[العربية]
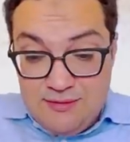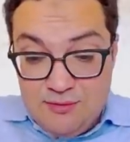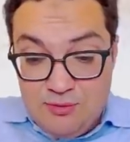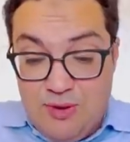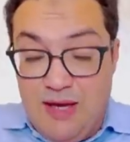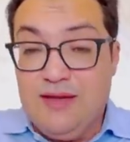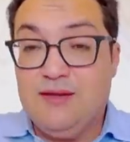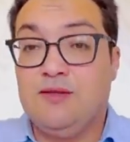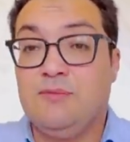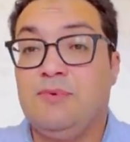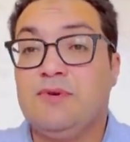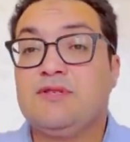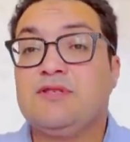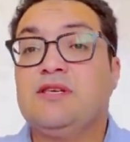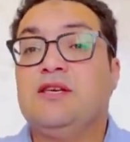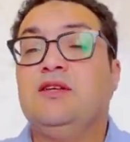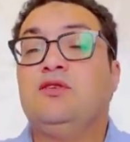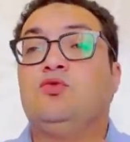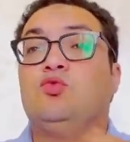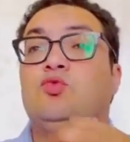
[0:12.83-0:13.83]
وقت
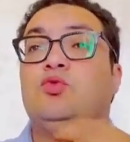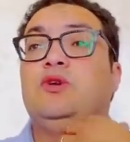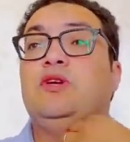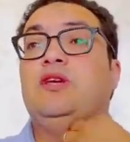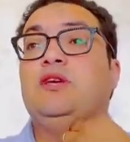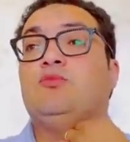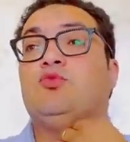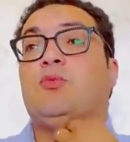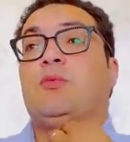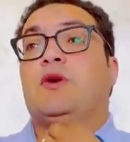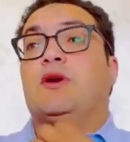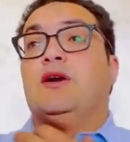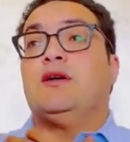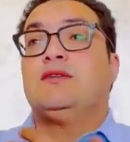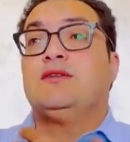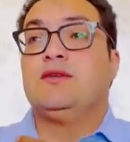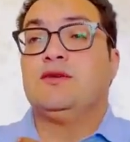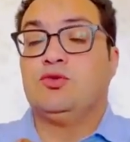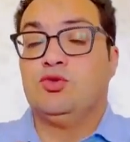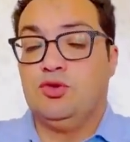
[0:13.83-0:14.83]
بسيط
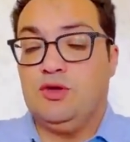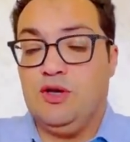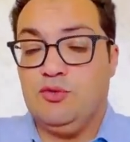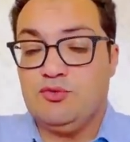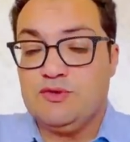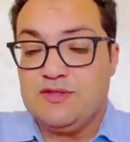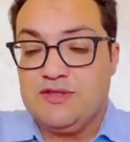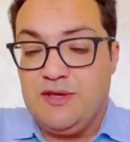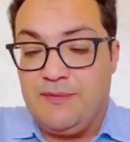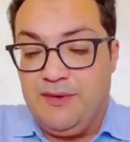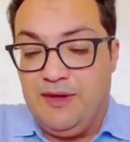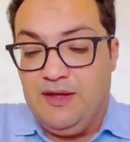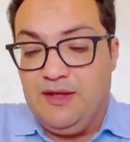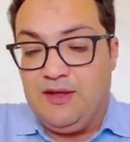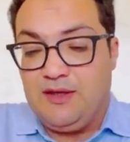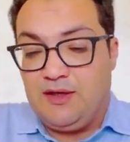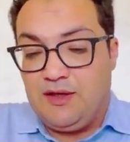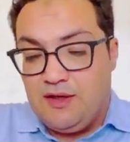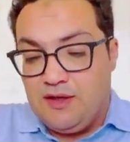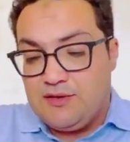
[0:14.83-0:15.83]
ومباراه الجونه
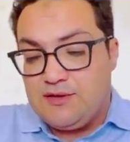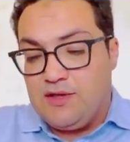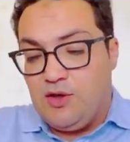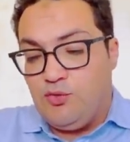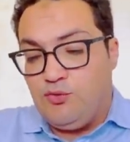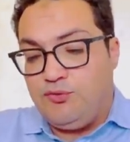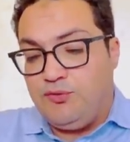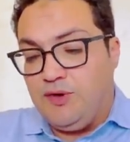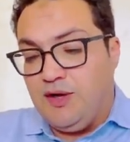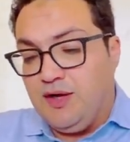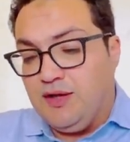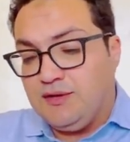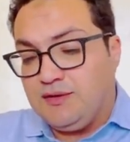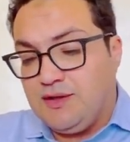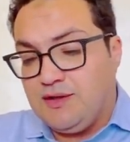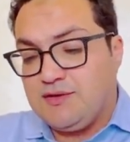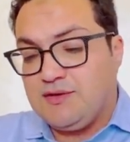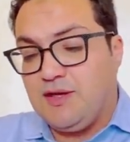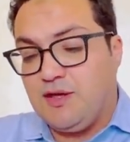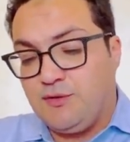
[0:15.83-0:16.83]
والزمالك سوف
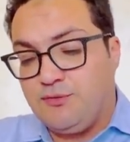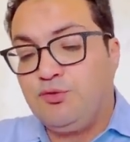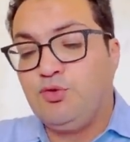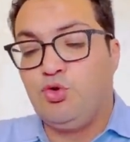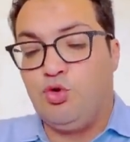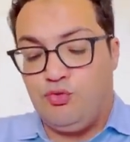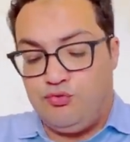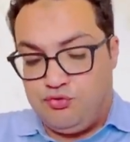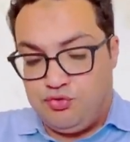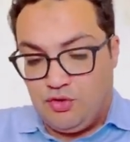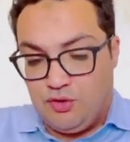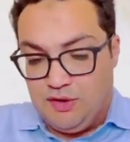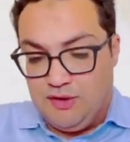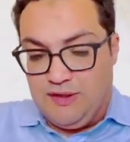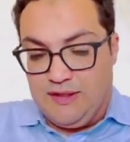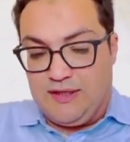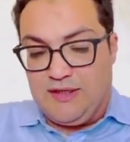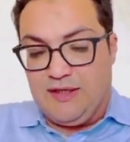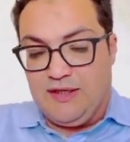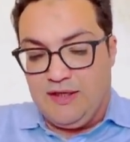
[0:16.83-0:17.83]
تظهر في الافق
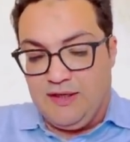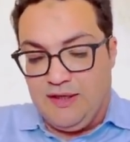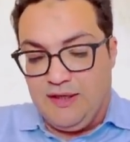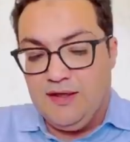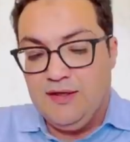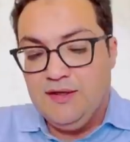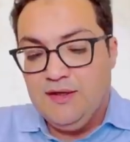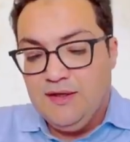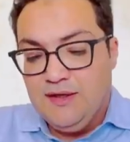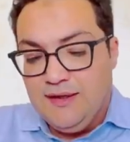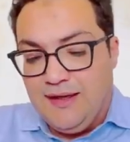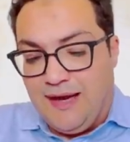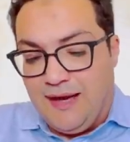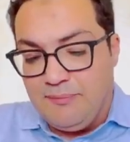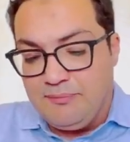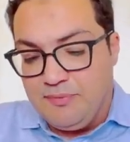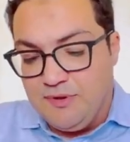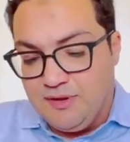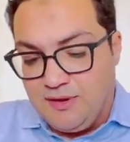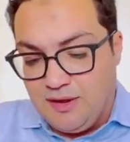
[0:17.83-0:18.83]
لكن انا
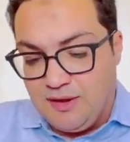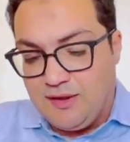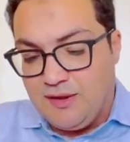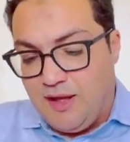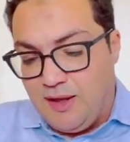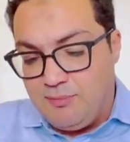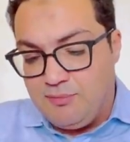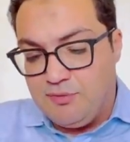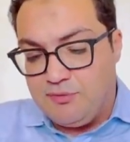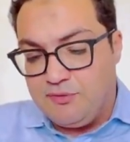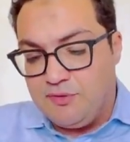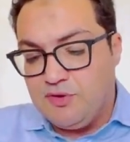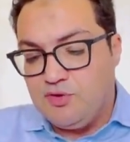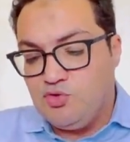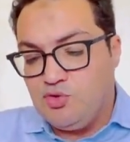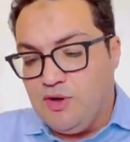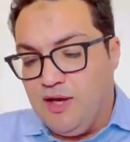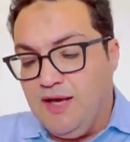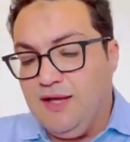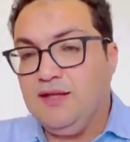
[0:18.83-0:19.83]
حبيت اطلع
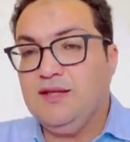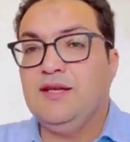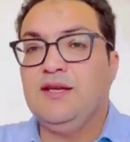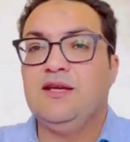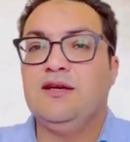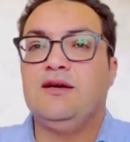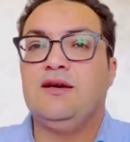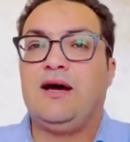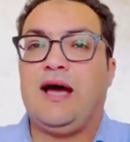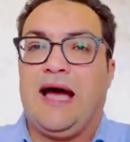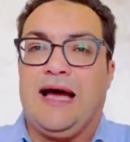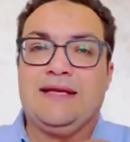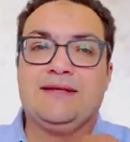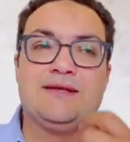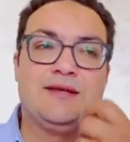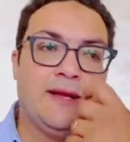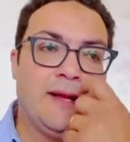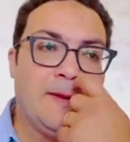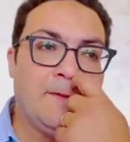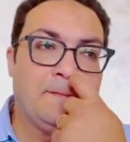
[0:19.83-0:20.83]
بفيديو يعني
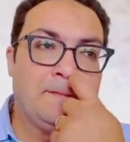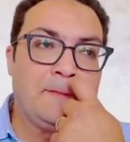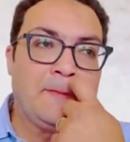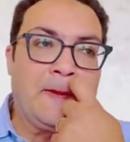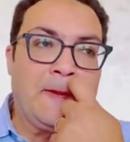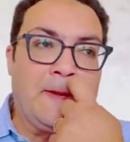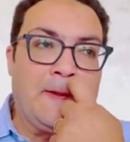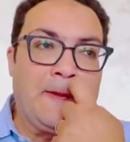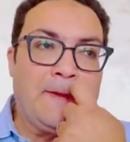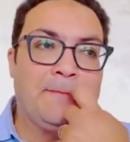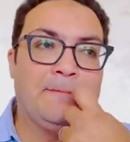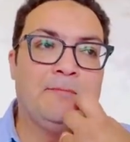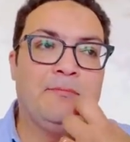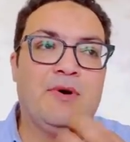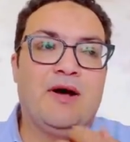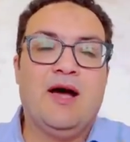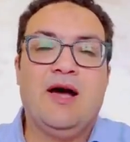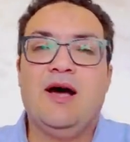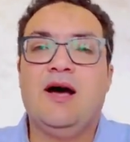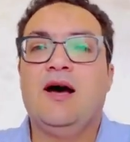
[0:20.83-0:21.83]
عن
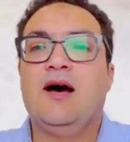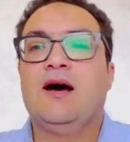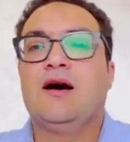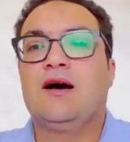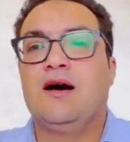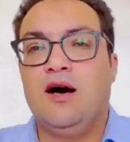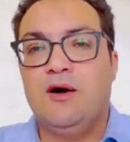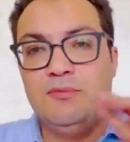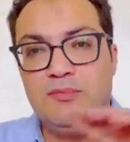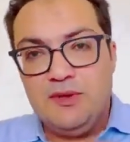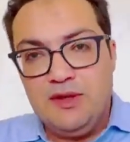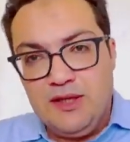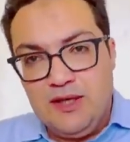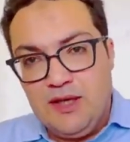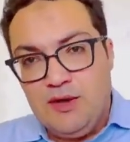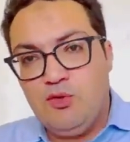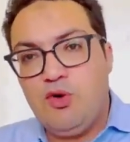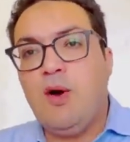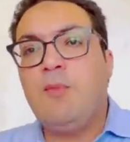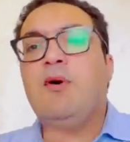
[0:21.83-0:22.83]
ما قبل
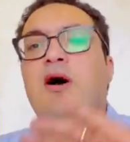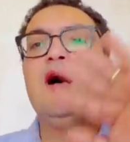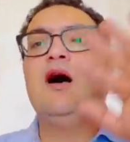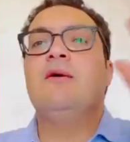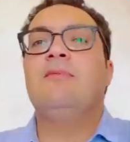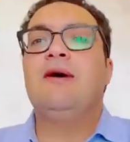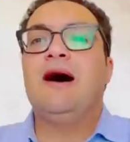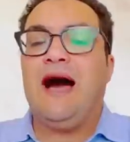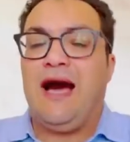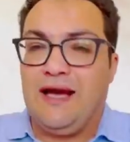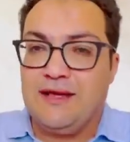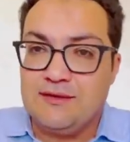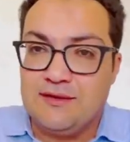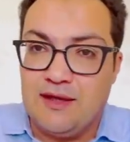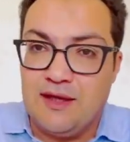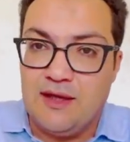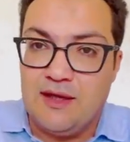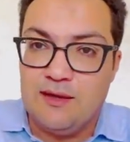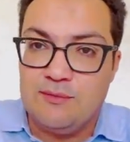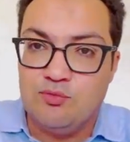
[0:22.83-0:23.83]
وما
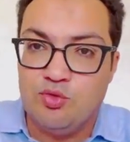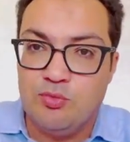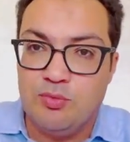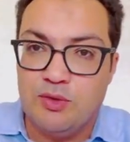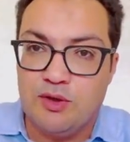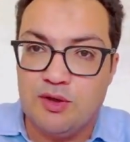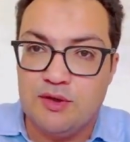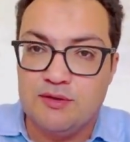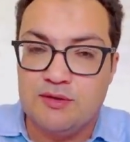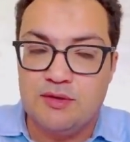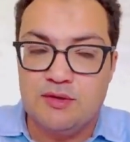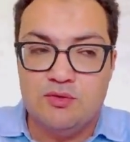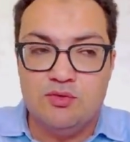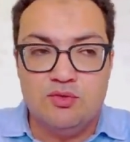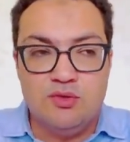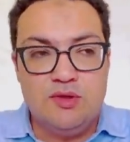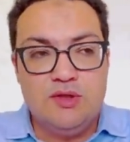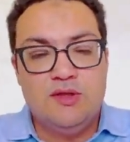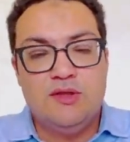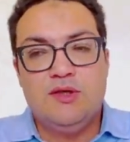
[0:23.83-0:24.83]
بعد مباراه
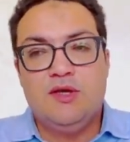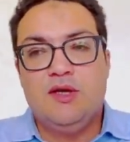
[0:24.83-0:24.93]
الجونه